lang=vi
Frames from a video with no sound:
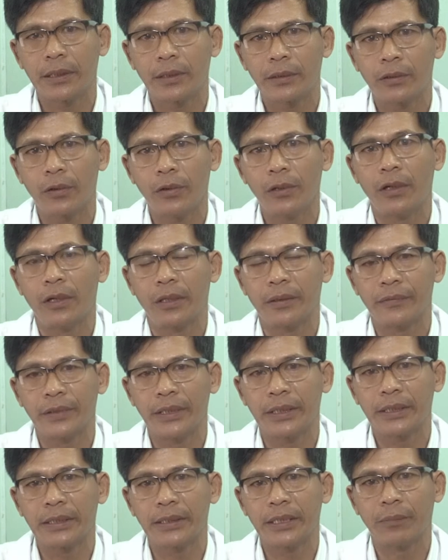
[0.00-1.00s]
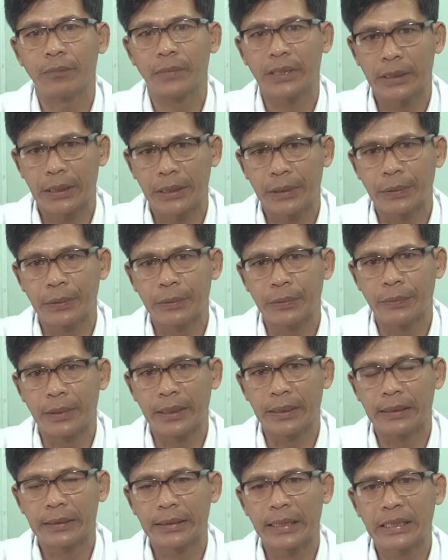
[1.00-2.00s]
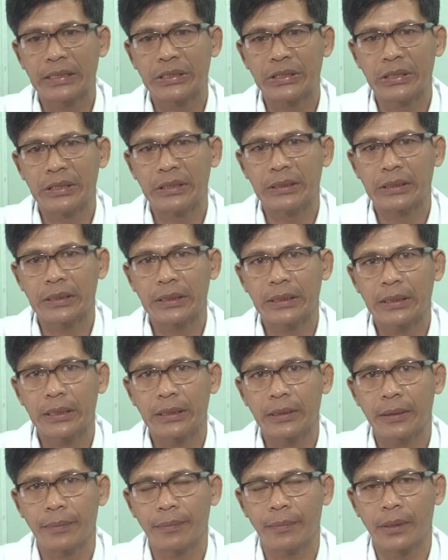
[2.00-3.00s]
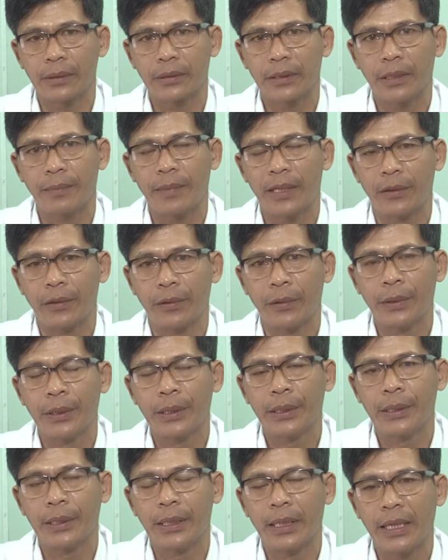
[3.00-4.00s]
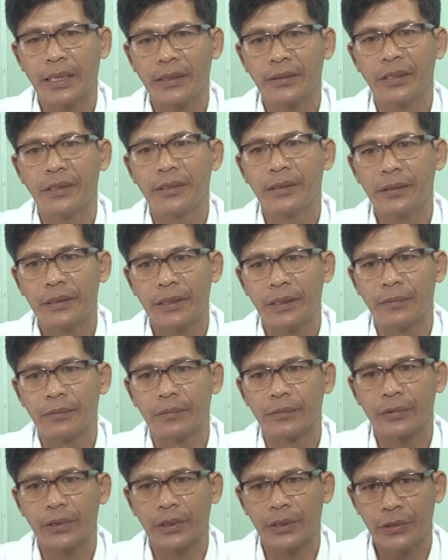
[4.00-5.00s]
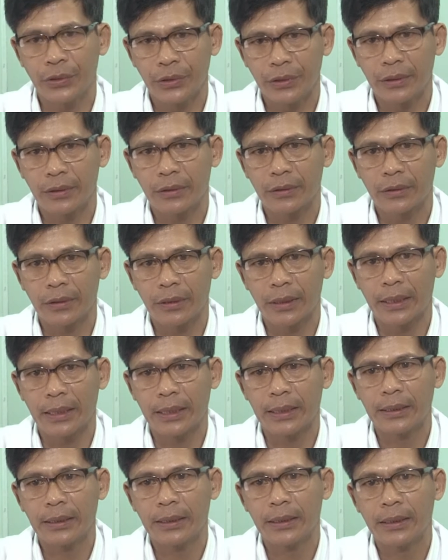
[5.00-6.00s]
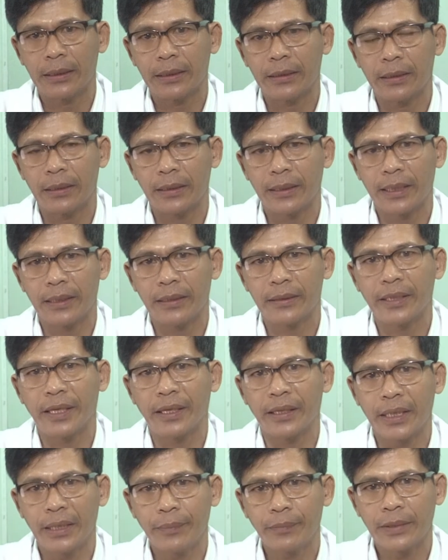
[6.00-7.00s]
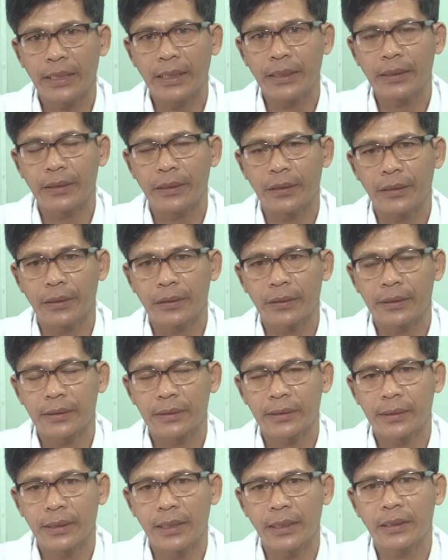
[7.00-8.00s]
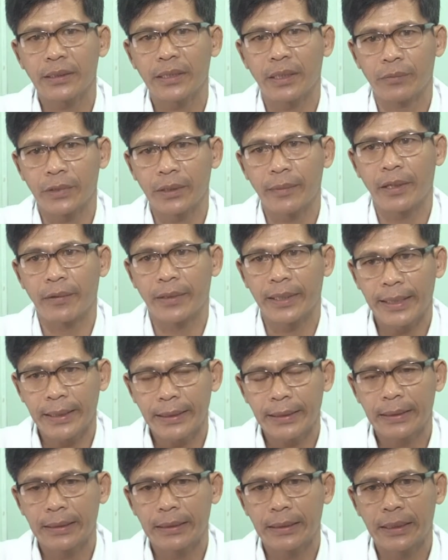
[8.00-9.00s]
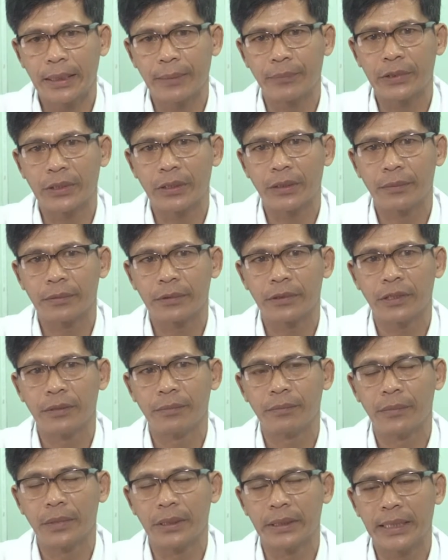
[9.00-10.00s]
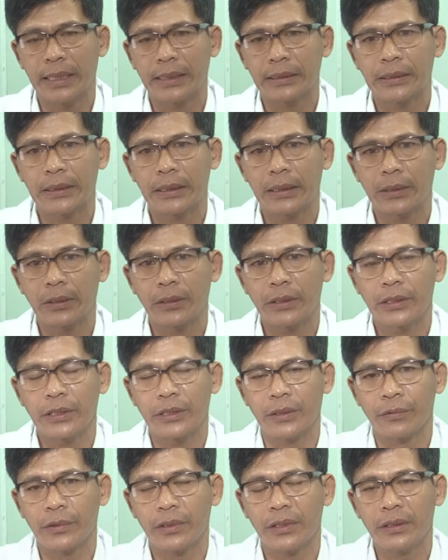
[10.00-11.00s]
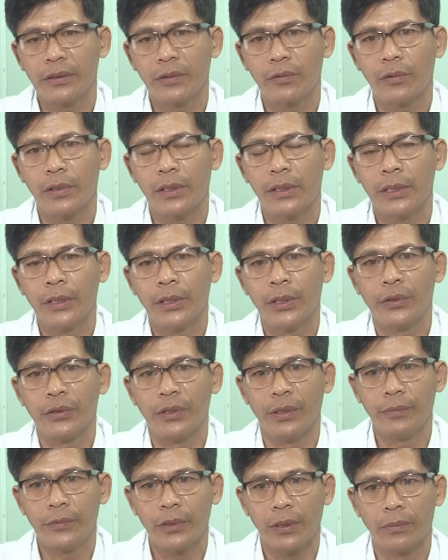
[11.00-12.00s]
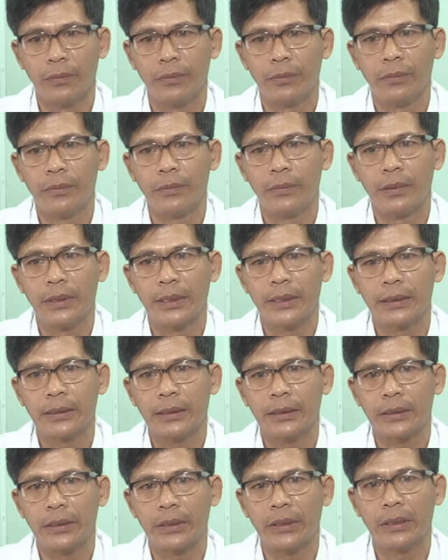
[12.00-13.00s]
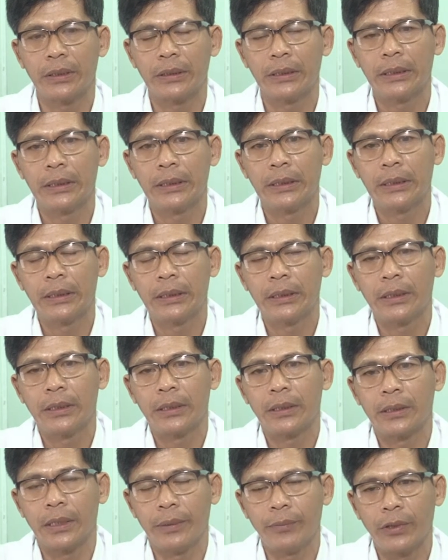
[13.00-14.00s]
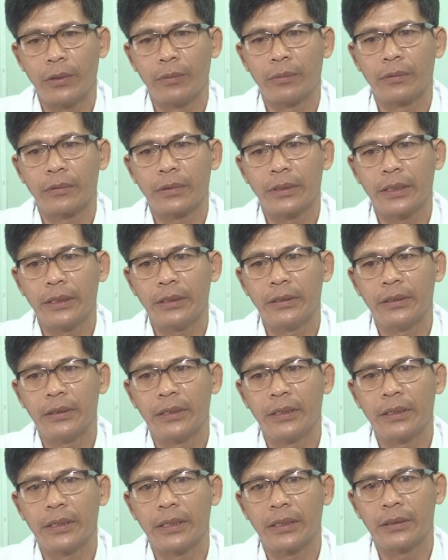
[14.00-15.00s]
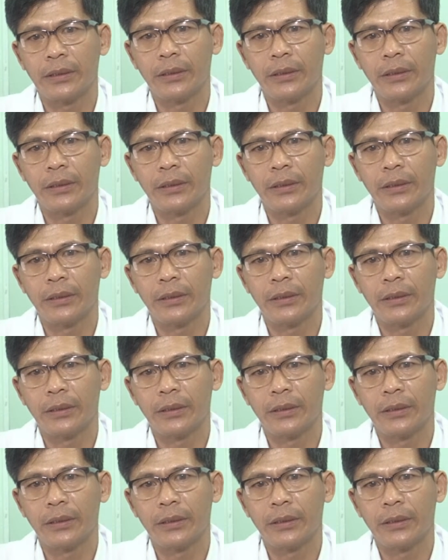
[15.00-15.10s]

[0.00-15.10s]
rất rối loạn về cái dòng bạch cầu và nó tăng sinh cái phát cái tế bào ác tính trong tủy xương là nó gây chèn ép các cái cơ các cái dòng tế bào khác làm cho trên bệnh nhân sẽ là có cái triệu chứng của nhiễm trùng ha, do nhiễm trùng có thể đưa đến đời